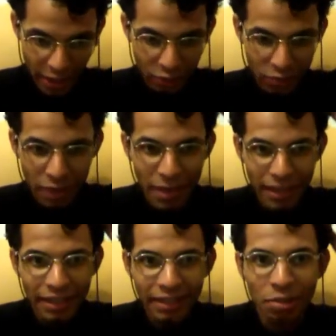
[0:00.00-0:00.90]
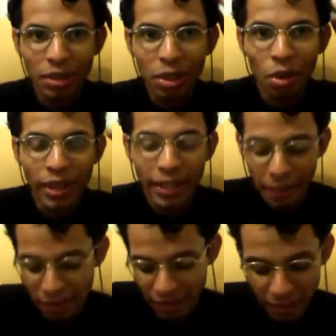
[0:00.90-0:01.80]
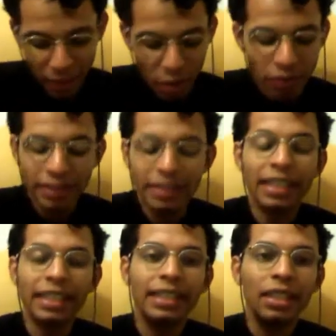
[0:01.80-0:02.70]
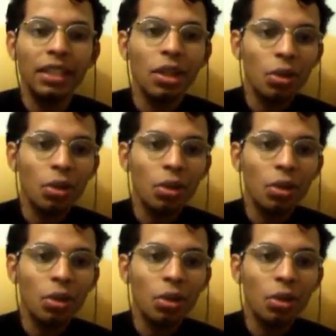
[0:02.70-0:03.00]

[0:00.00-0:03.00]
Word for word: E a fundamentação teórica principal vai ser aqui